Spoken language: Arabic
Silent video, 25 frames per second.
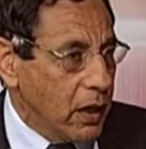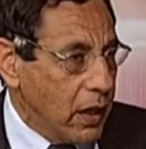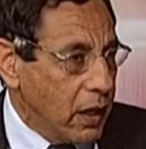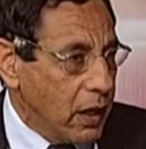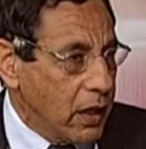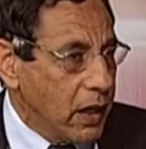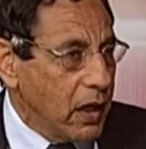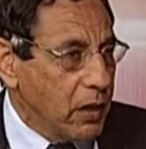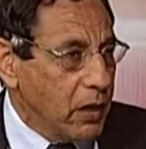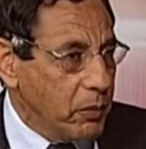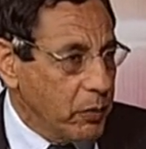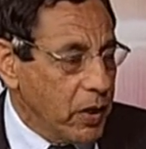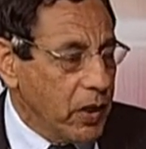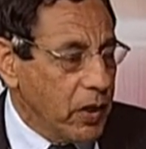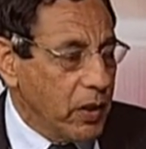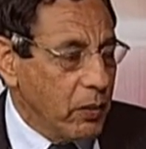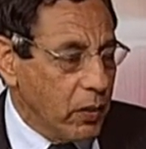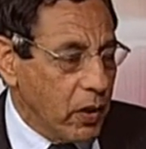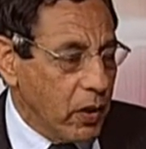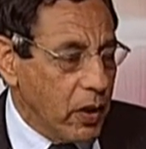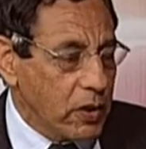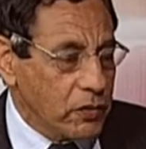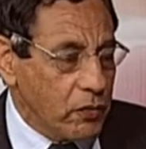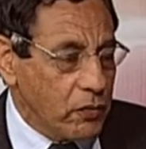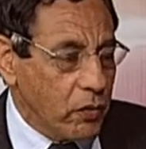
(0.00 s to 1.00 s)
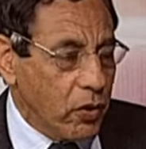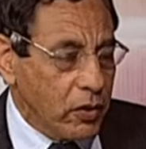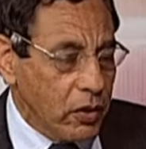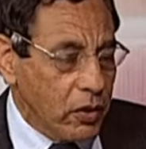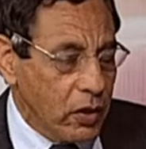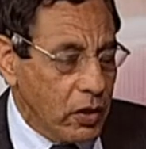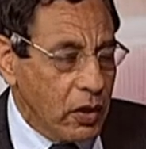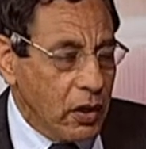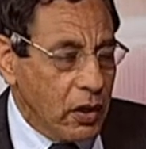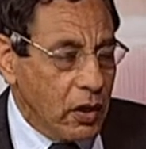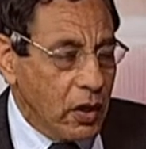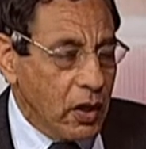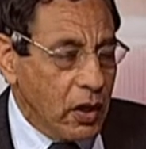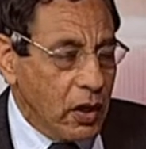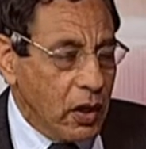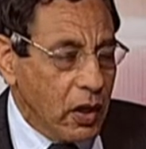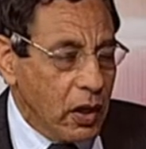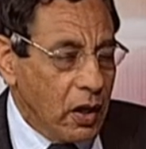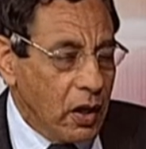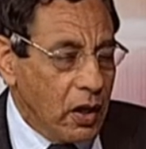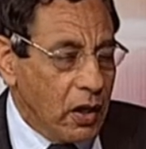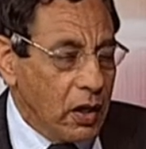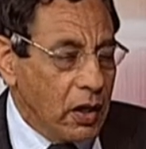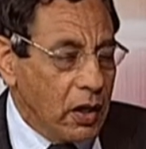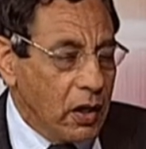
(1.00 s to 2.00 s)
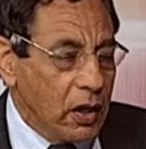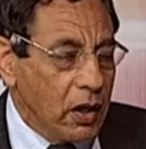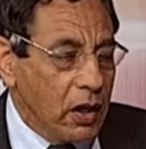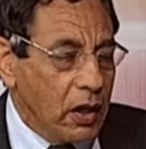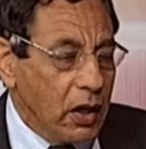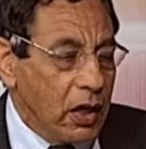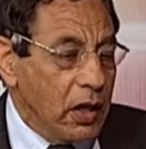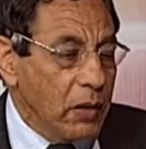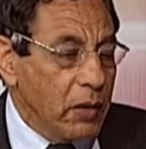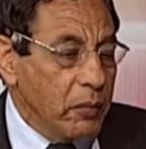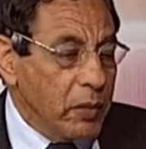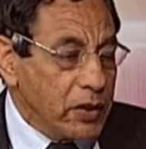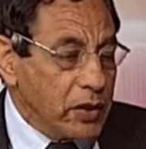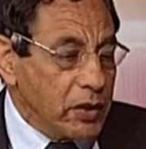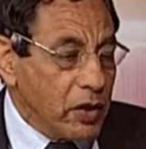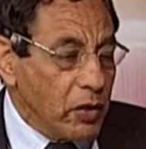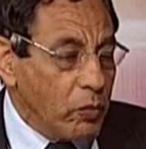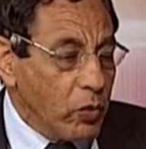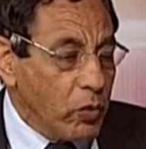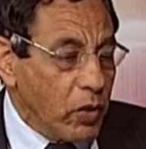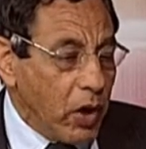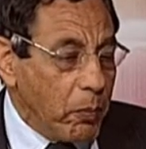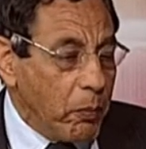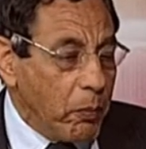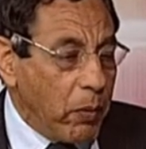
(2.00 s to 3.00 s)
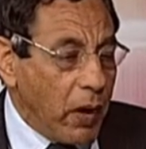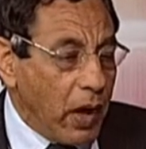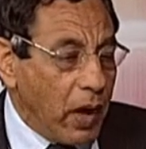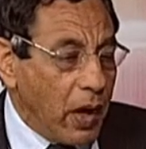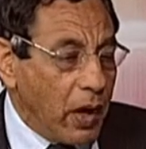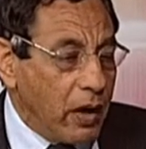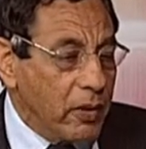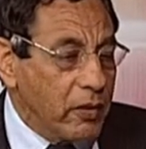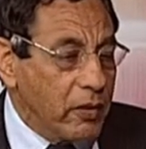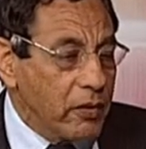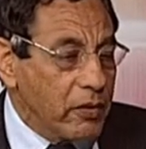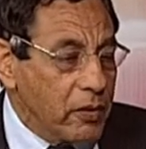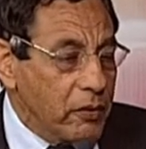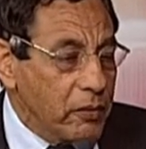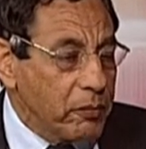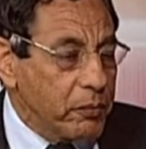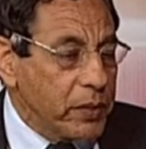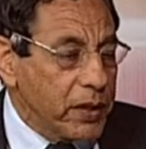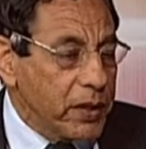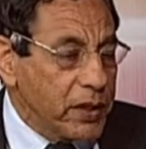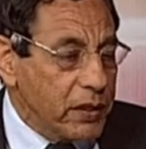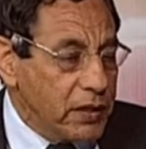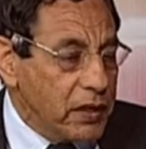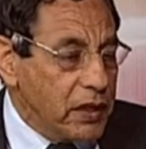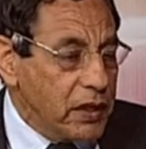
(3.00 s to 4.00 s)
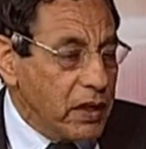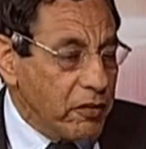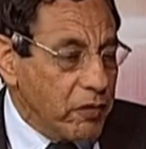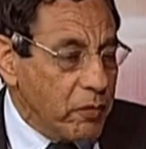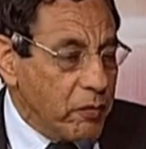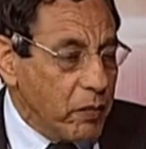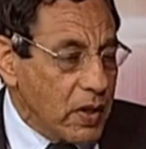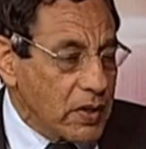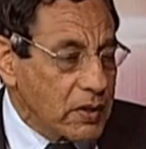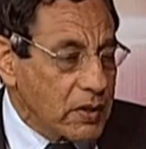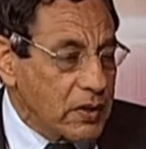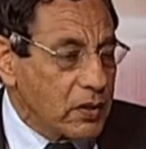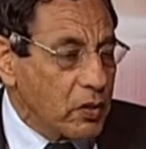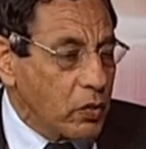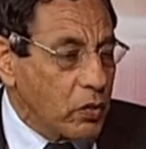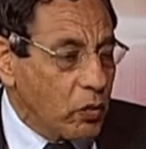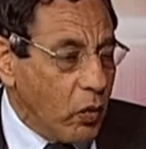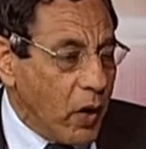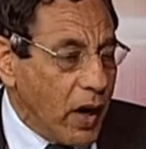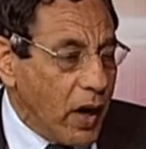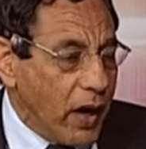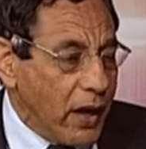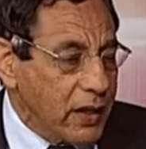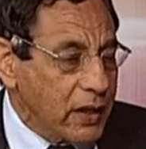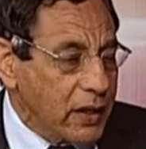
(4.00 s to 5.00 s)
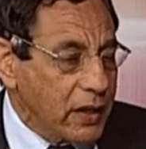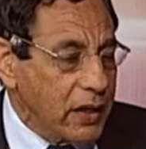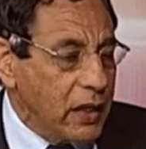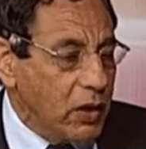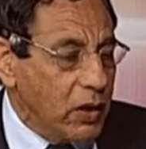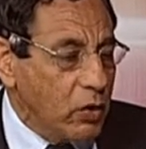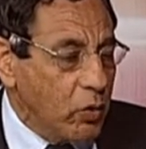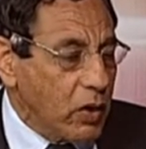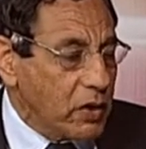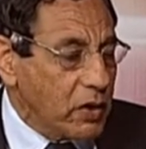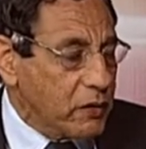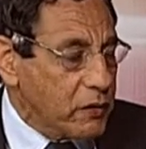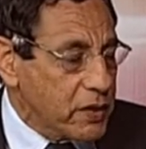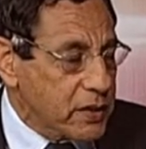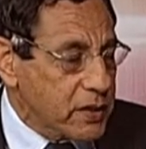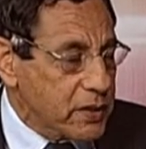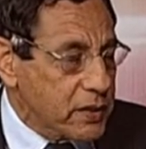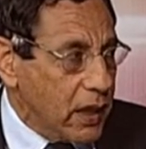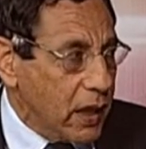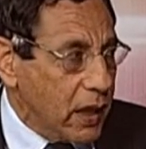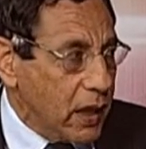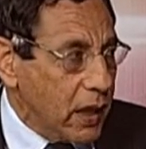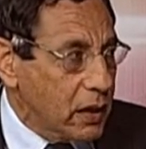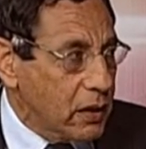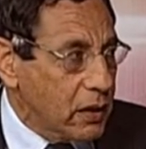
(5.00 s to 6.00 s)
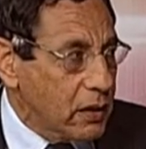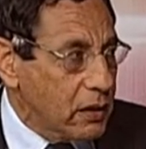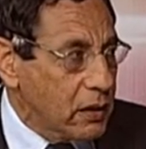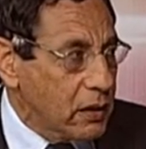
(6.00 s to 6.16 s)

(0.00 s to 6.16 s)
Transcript: انا هتكلم كده بالاصفر آه المتر المربع بيدينا في مصر 1 كيلو وات في الساعه